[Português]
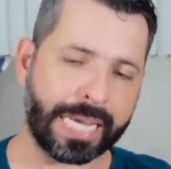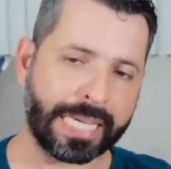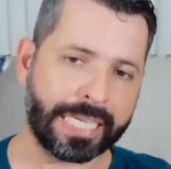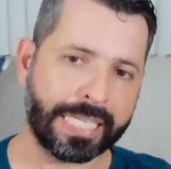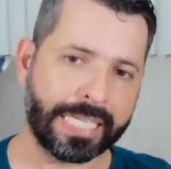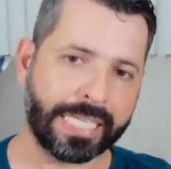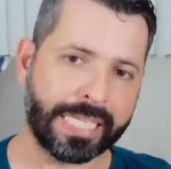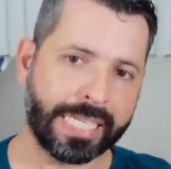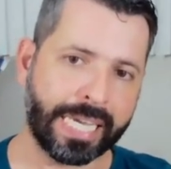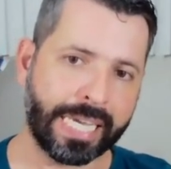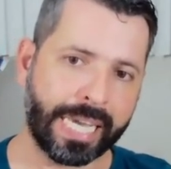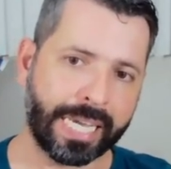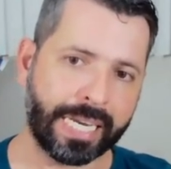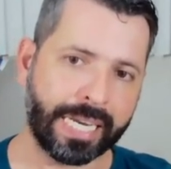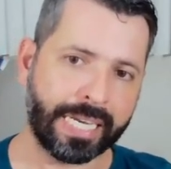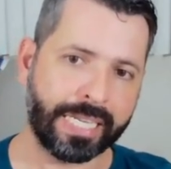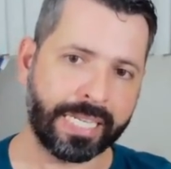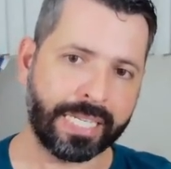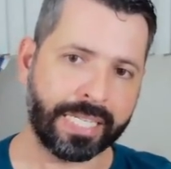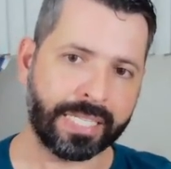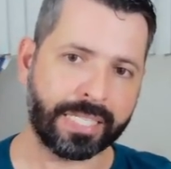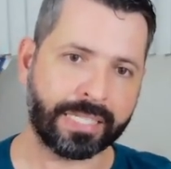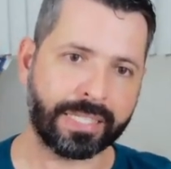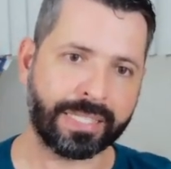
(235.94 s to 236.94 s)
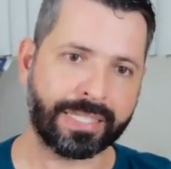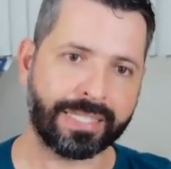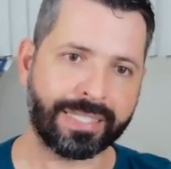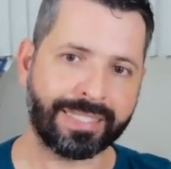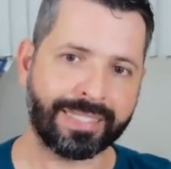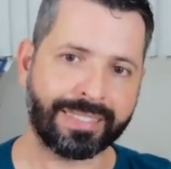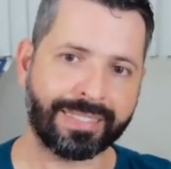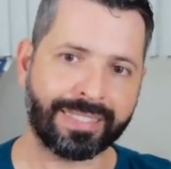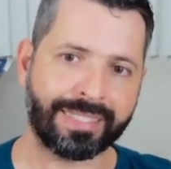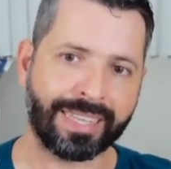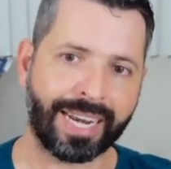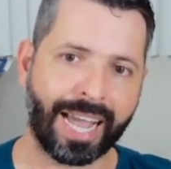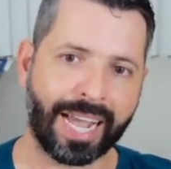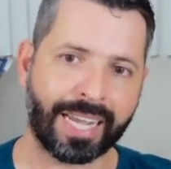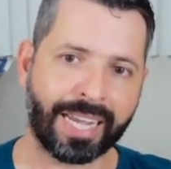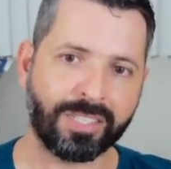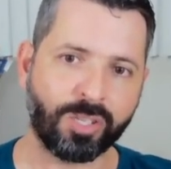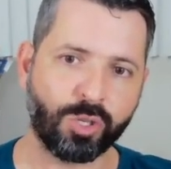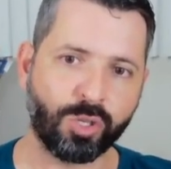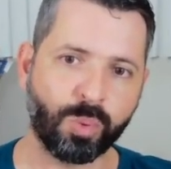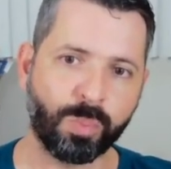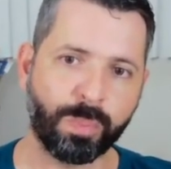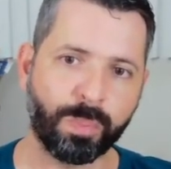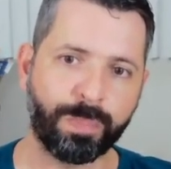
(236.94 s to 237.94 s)
e ele traz
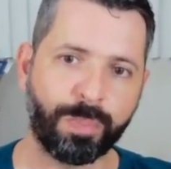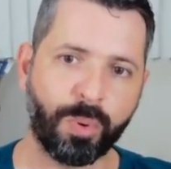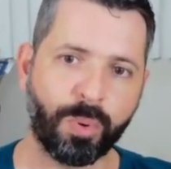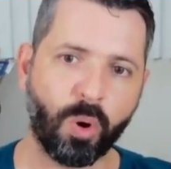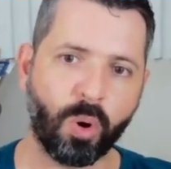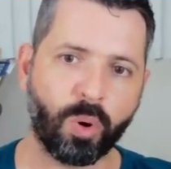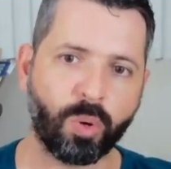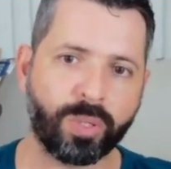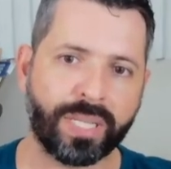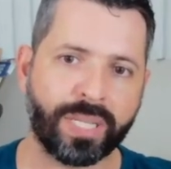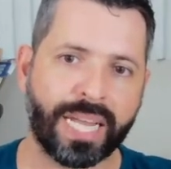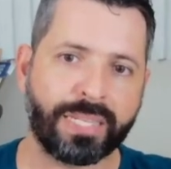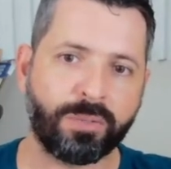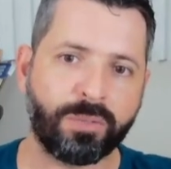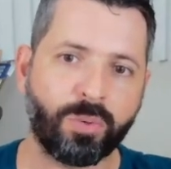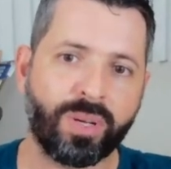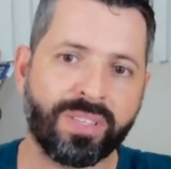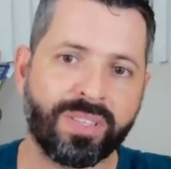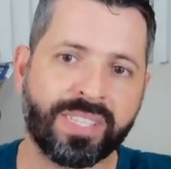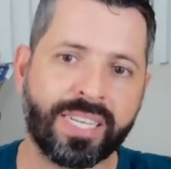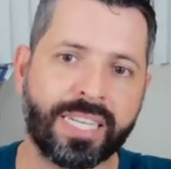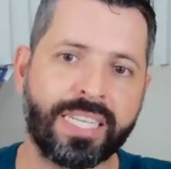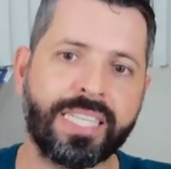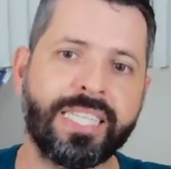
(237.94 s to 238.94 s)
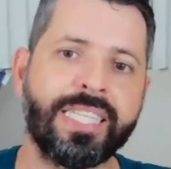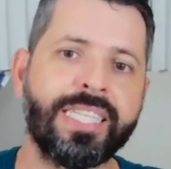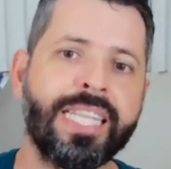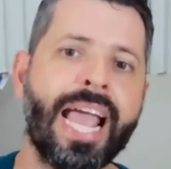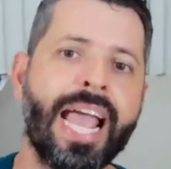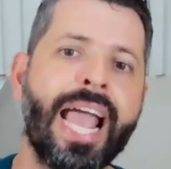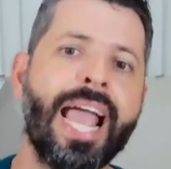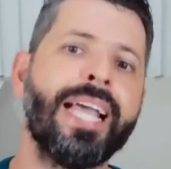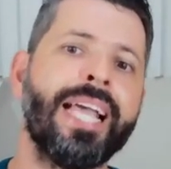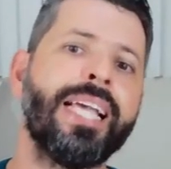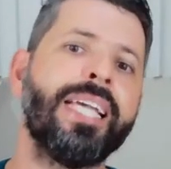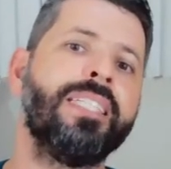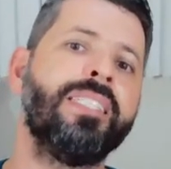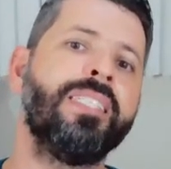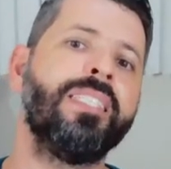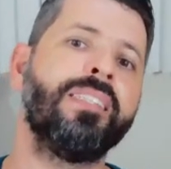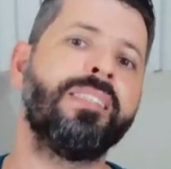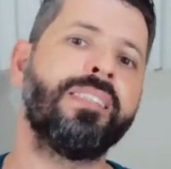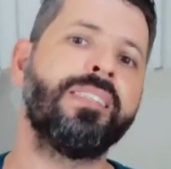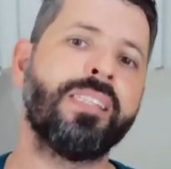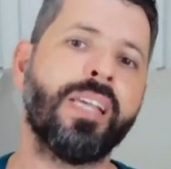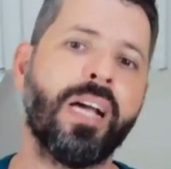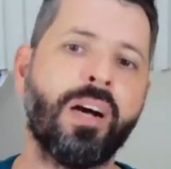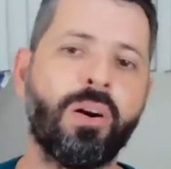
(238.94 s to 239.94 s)
um pouco da nossa ideia
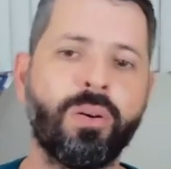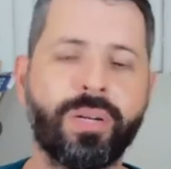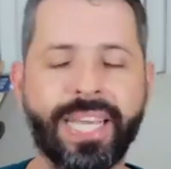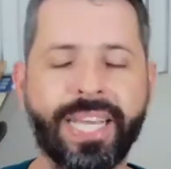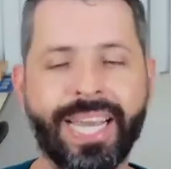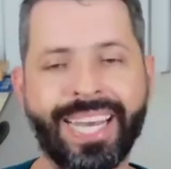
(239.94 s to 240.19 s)
inicial, que era